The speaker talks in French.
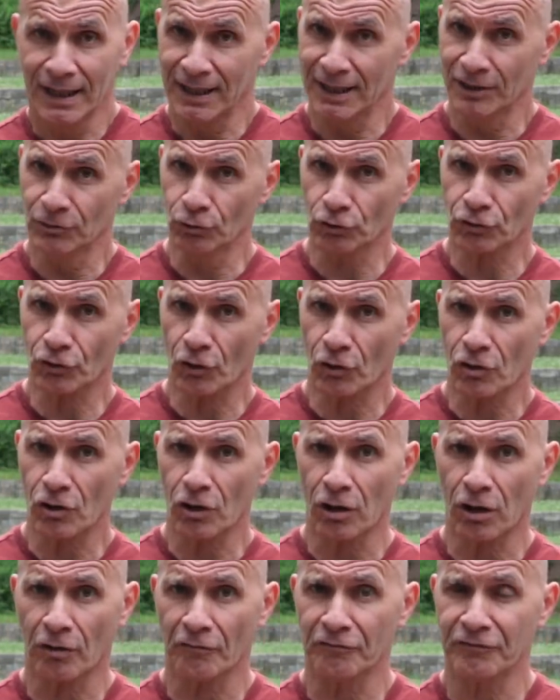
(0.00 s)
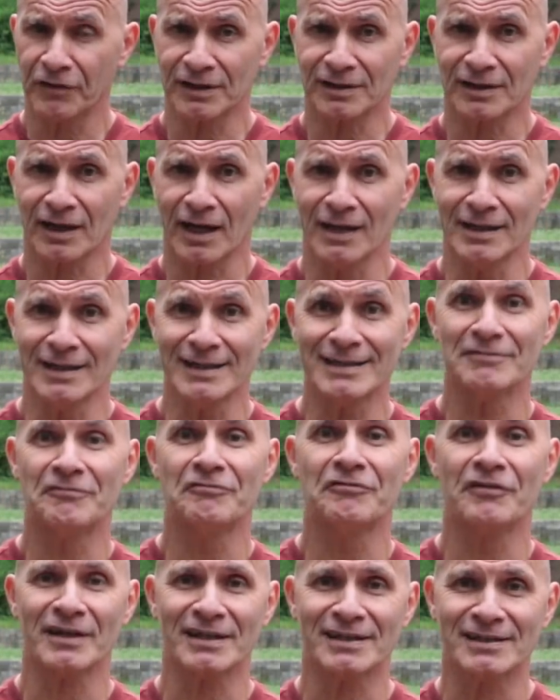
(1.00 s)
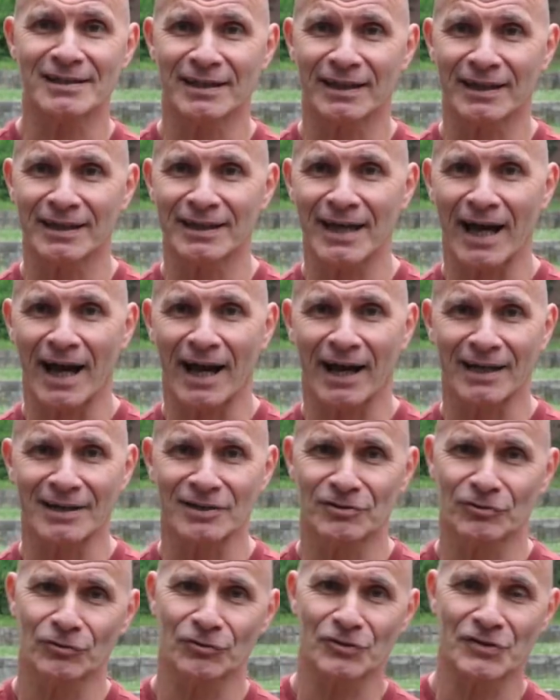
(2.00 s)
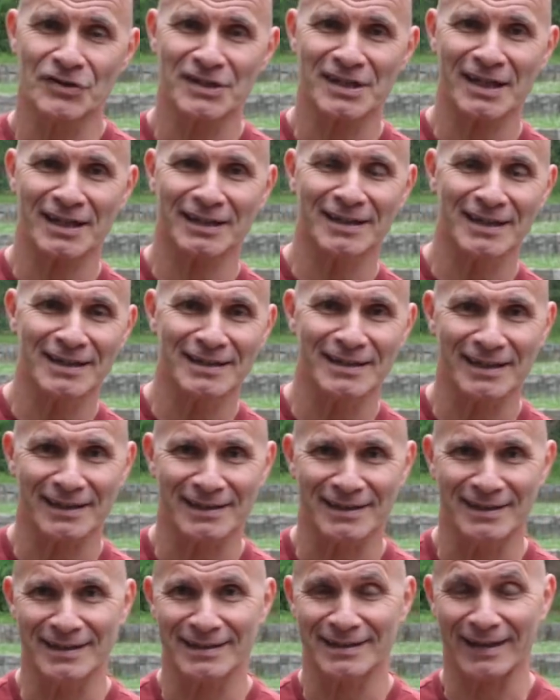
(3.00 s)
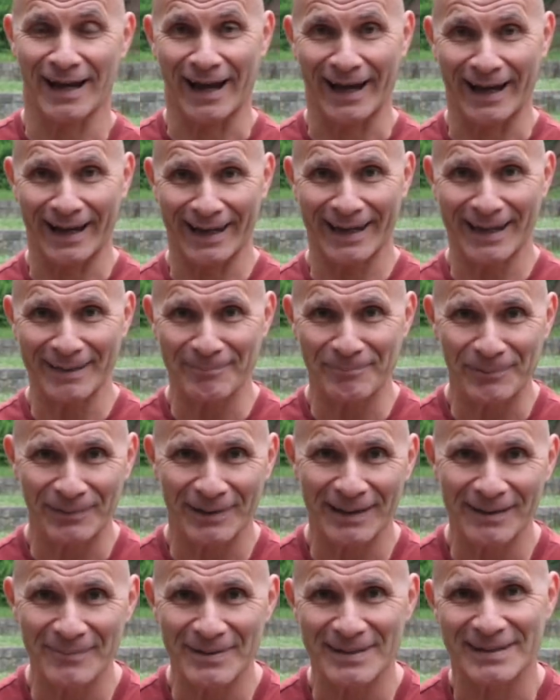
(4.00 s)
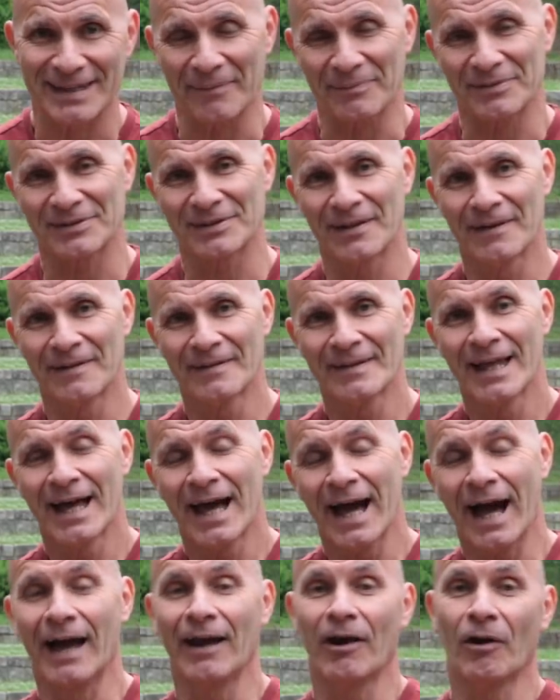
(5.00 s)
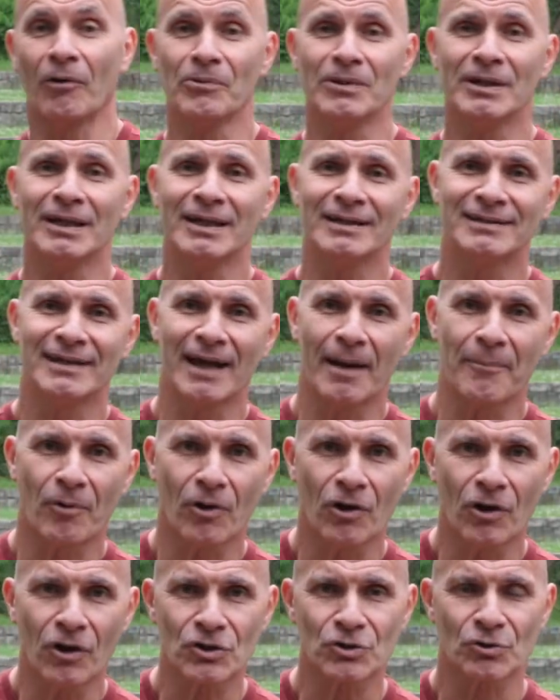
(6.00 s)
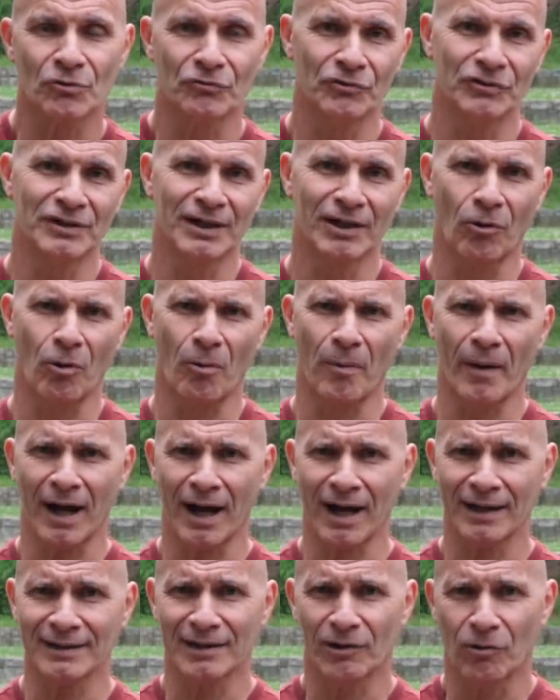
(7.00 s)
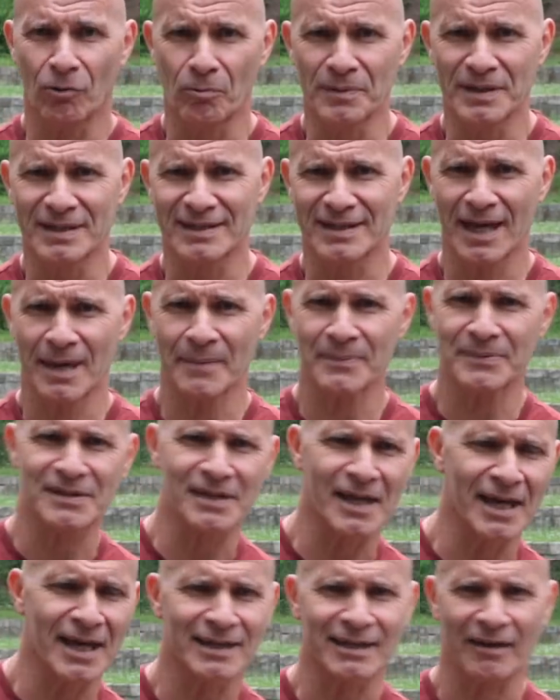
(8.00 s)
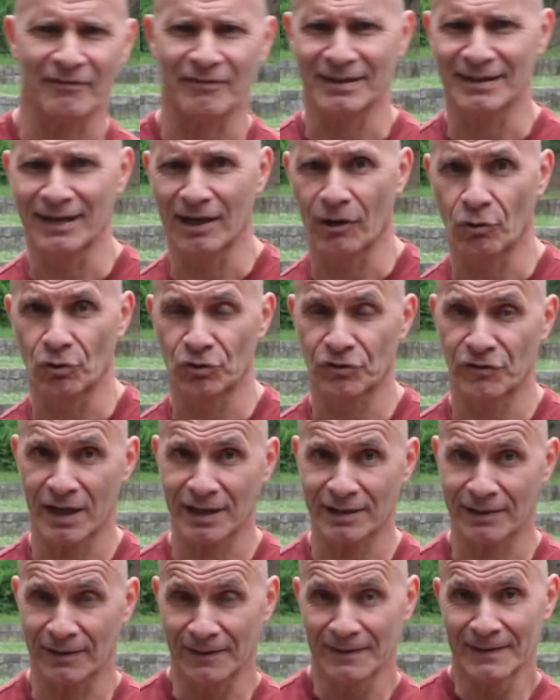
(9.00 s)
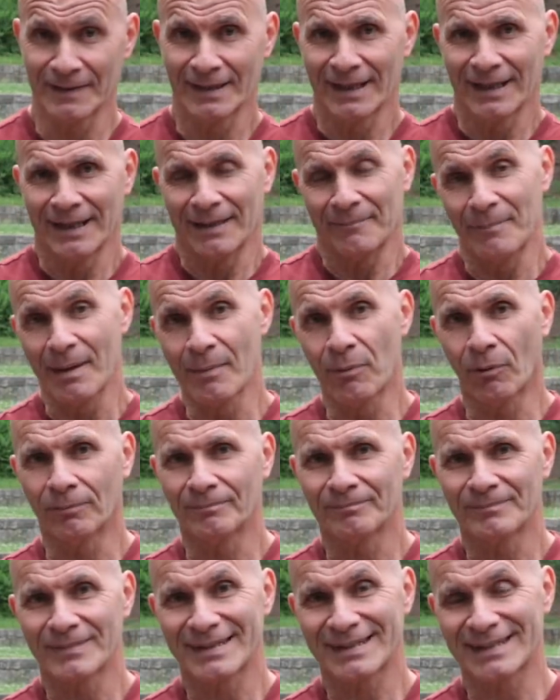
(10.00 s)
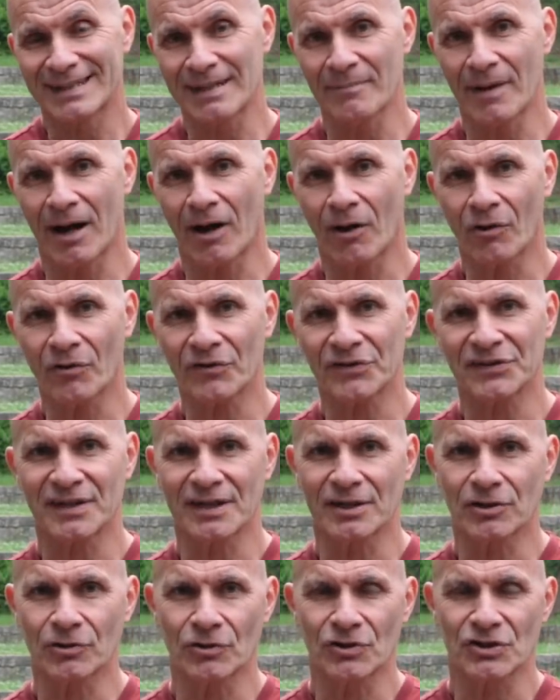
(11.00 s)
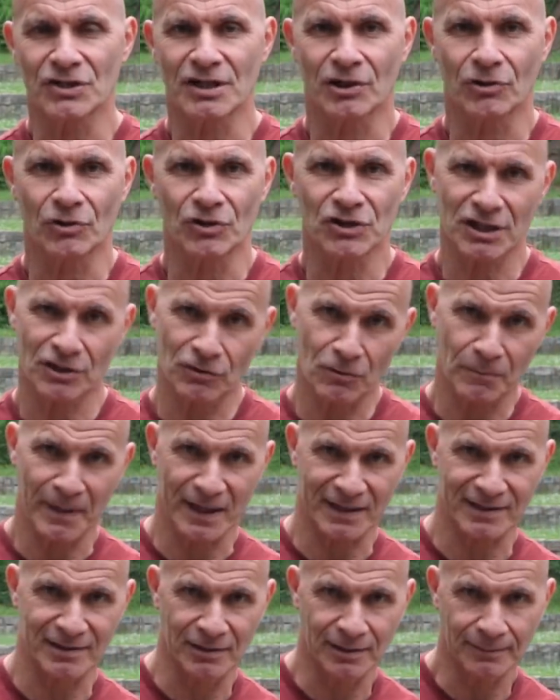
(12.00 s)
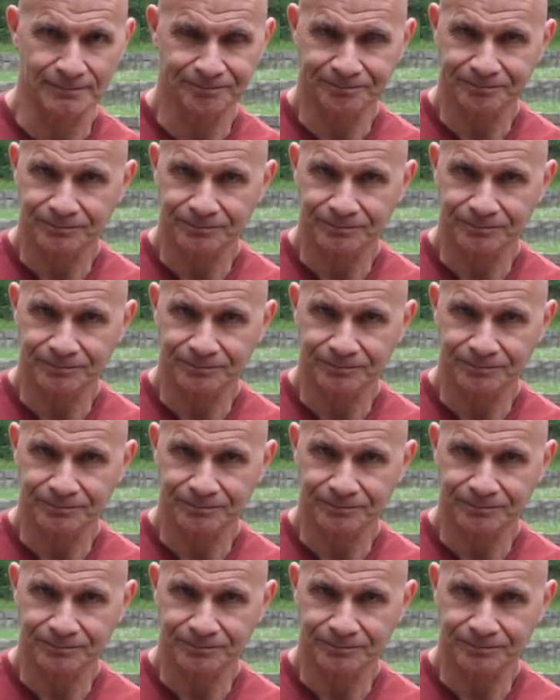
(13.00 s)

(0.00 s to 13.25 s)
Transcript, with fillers: et d'autres encore en fait réalisent 20 séries à raison de 5 exercices rien que pour les biceps. Alors oui, l'été approche, on veut des gros bras, des gros biceps secs avec des grosses veines. Mais bon, ce qui est marrant, c'est que j'ai coaché deux personnes